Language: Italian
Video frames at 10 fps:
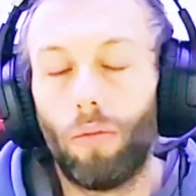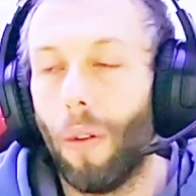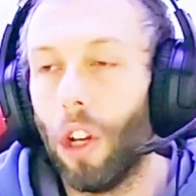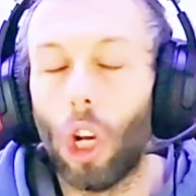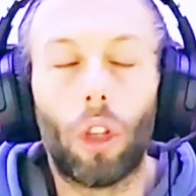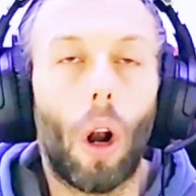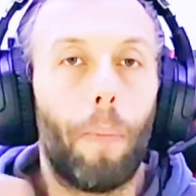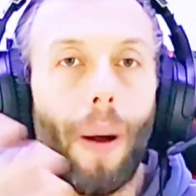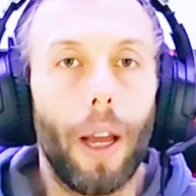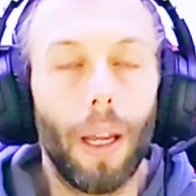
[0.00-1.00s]
dove c'è
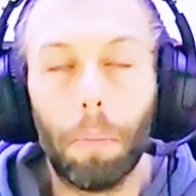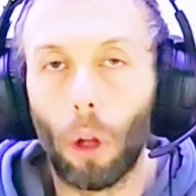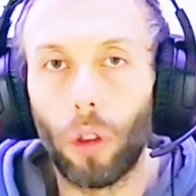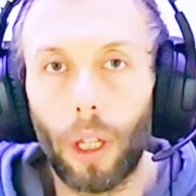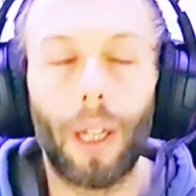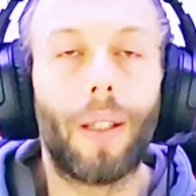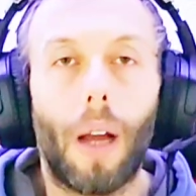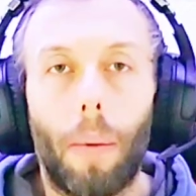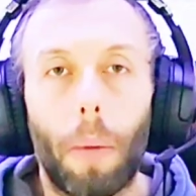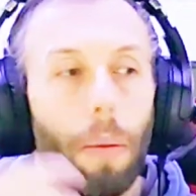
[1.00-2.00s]
troppa immondizia,
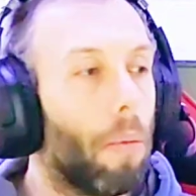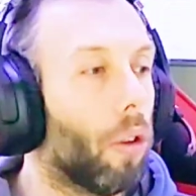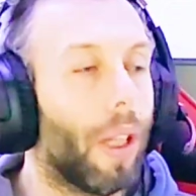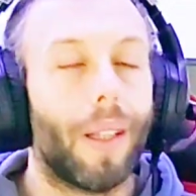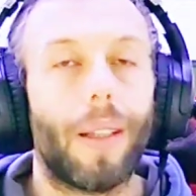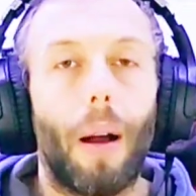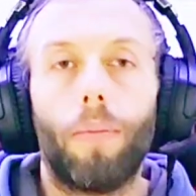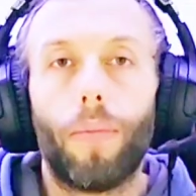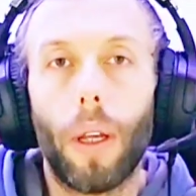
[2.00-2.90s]
ma proprio immondizia